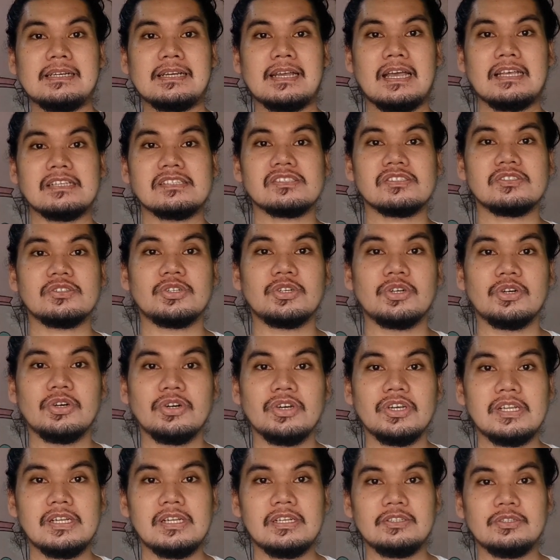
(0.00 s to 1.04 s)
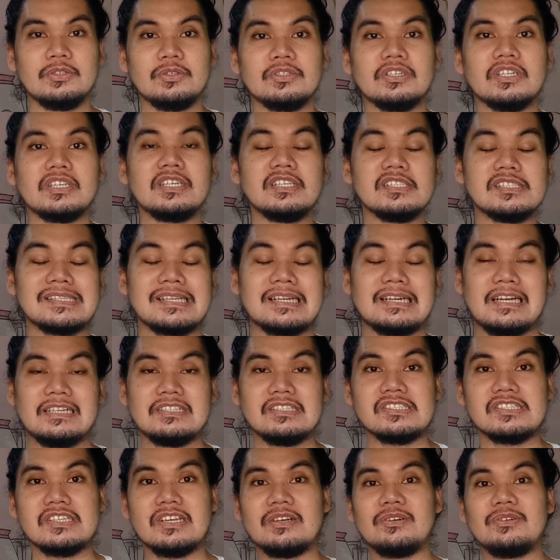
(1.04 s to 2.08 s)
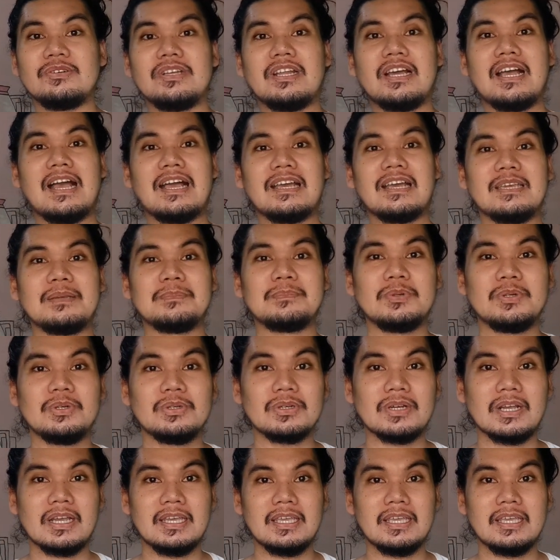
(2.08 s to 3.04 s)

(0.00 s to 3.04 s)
castor oil nung nag-scrunch ako ng aking buhok.